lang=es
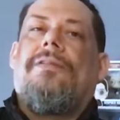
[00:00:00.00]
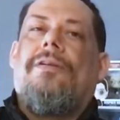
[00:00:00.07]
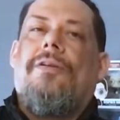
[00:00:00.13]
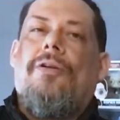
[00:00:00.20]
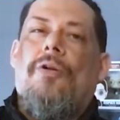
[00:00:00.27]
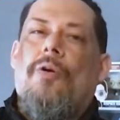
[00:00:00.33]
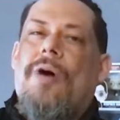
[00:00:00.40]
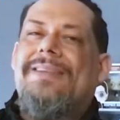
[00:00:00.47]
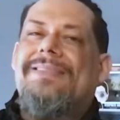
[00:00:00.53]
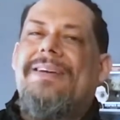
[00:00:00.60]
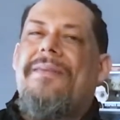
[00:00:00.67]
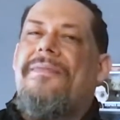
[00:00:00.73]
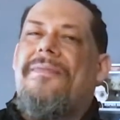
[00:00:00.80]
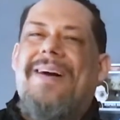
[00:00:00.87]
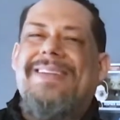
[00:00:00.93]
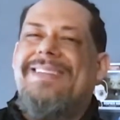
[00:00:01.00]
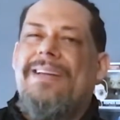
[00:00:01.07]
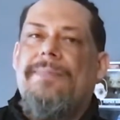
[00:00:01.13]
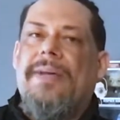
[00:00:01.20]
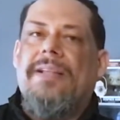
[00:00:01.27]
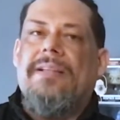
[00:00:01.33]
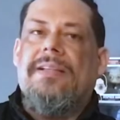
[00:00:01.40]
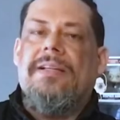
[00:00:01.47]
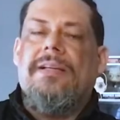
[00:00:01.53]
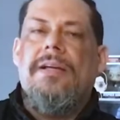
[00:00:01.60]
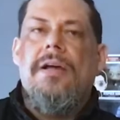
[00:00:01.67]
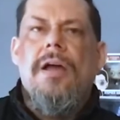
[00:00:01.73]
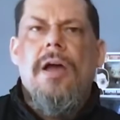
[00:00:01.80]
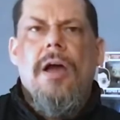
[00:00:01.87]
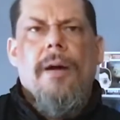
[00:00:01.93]
lo haces fácilmente.
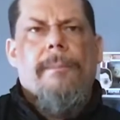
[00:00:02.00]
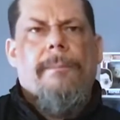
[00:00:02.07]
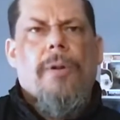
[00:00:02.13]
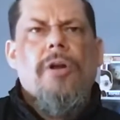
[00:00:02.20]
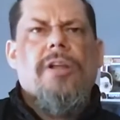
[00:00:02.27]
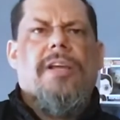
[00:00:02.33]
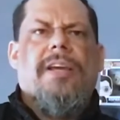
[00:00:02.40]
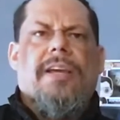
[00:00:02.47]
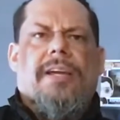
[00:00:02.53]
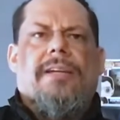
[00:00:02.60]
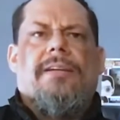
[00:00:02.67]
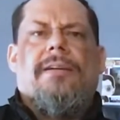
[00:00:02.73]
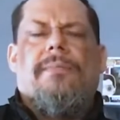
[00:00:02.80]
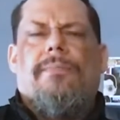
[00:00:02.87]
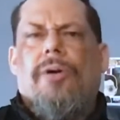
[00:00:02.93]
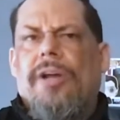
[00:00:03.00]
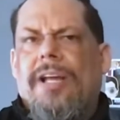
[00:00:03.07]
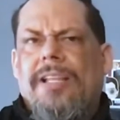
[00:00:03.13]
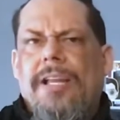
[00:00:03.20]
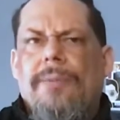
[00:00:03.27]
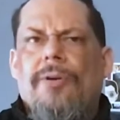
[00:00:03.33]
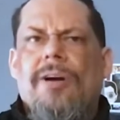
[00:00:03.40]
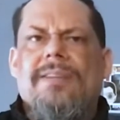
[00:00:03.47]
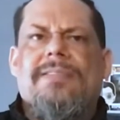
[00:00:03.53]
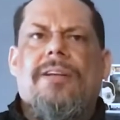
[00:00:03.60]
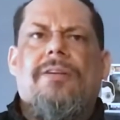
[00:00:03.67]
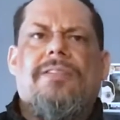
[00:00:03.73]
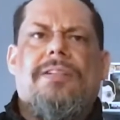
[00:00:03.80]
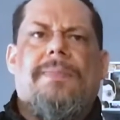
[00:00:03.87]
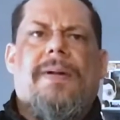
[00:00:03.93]
¿Por qué? ¿Por qué tenemos que
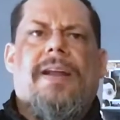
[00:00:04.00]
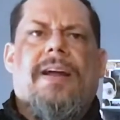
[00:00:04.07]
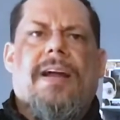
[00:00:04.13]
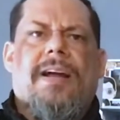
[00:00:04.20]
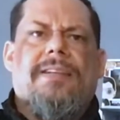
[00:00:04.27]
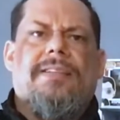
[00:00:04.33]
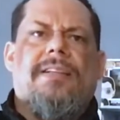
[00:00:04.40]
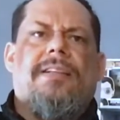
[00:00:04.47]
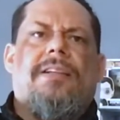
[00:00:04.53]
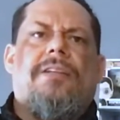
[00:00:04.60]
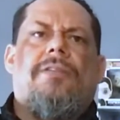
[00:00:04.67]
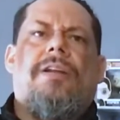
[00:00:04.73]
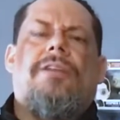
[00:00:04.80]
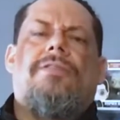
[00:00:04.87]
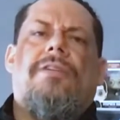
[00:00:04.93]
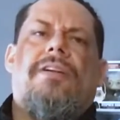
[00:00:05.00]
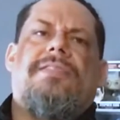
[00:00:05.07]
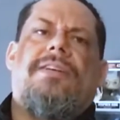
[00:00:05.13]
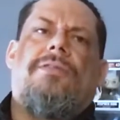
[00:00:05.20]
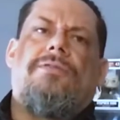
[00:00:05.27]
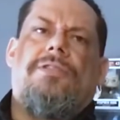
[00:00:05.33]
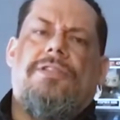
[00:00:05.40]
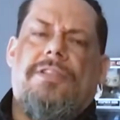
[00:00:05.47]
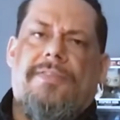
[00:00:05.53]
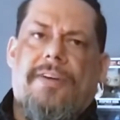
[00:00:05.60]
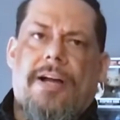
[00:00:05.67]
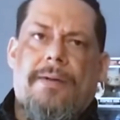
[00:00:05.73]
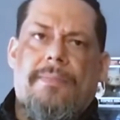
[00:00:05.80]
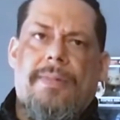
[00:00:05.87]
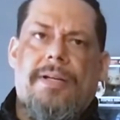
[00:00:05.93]
hacerlo así para que haga sentido la historia según Joseph
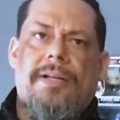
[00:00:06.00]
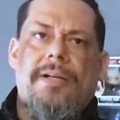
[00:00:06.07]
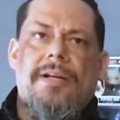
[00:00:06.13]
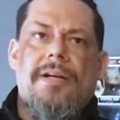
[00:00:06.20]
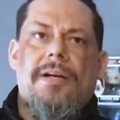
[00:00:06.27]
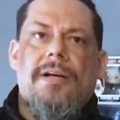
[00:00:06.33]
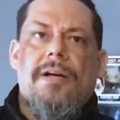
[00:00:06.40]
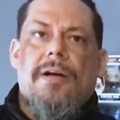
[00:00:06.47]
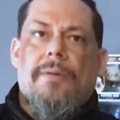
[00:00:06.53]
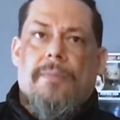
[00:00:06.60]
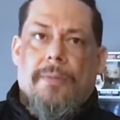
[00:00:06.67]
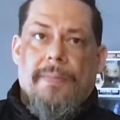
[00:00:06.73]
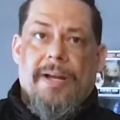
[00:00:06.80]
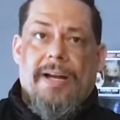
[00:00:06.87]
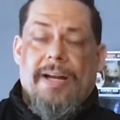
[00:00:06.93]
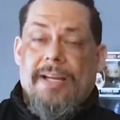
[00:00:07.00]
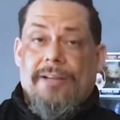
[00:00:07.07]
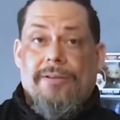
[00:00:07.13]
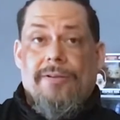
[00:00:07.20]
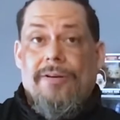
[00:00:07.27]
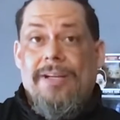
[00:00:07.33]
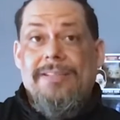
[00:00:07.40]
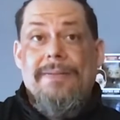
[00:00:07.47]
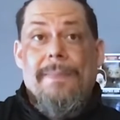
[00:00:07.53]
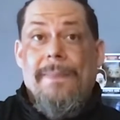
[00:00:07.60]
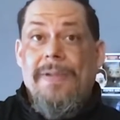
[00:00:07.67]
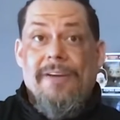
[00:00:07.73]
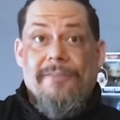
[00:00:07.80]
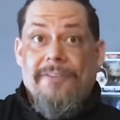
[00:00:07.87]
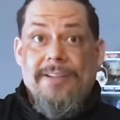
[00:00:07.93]
Campbell? Pues mira, esto es
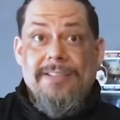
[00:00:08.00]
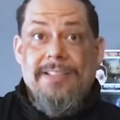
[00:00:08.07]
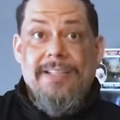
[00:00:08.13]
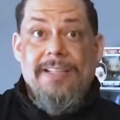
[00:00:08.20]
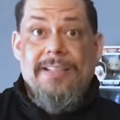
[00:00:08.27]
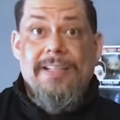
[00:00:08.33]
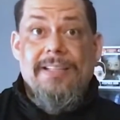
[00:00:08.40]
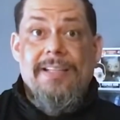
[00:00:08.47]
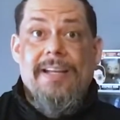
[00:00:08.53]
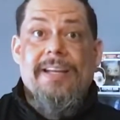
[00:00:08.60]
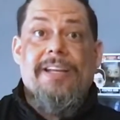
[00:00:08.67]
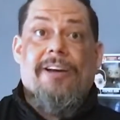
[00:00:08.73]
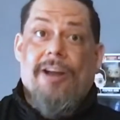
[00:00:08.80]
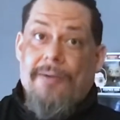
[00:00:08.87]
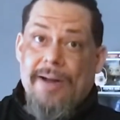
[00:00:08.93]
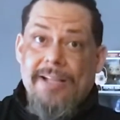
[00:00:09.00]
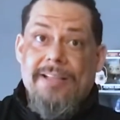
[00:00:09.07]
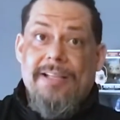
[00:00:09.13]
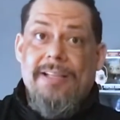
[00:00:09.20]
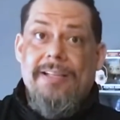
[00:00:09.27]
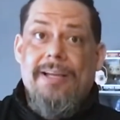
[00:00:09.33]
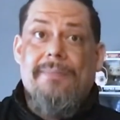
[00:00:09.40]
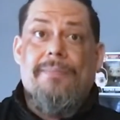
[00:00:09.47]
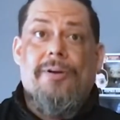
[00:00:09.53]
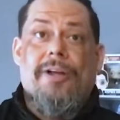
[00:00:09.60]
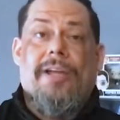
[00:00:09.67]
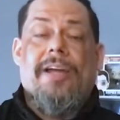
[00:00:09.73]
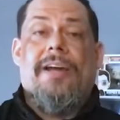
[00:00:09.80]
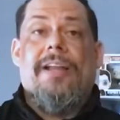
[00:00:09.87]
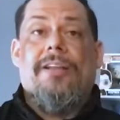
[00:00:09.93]
bien fácil de entender y ahora vas a entender por
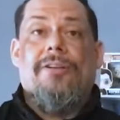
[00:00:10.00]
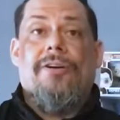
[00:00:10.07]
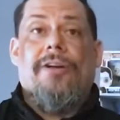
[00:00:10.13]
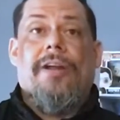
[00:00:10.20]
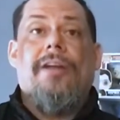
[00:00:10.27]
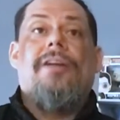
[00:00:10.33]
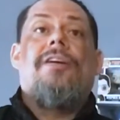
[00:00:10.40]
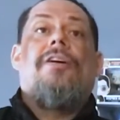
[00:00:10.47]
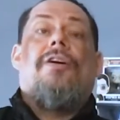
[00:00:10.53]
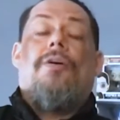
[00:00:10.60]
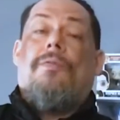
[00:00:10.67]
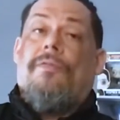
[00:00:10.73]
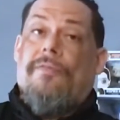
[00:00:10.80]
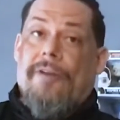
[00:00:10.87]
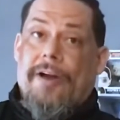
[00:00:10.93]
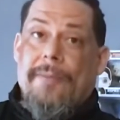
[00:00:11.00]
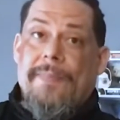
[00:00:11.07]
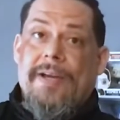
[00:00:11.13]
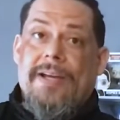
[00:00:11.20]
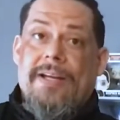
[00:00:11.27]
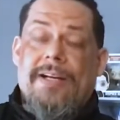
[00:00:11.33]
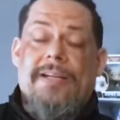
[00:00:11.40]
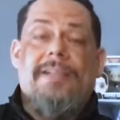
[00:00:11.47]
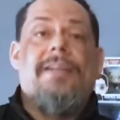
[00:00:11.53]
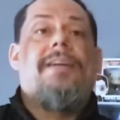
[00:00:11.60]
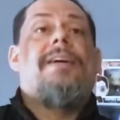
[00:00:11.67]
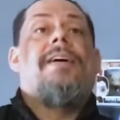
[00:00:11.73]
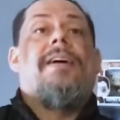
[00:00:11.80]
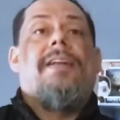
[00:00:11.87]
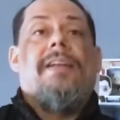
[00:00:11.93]
qué escritores como Frank Miller,
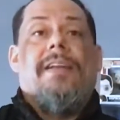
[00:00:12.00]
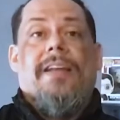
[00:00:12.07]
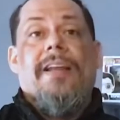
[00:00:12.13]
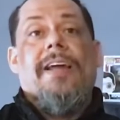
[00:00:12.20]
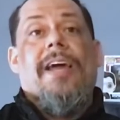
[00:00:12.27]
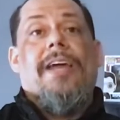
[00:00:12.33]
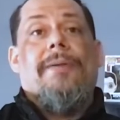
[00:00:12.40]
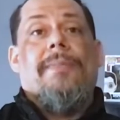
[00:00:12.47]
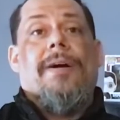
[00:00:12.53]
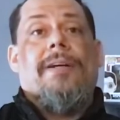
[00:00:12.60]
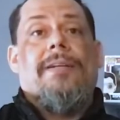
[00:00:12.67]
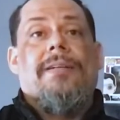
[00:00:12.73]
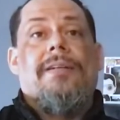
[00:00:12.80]
Neil Gaiman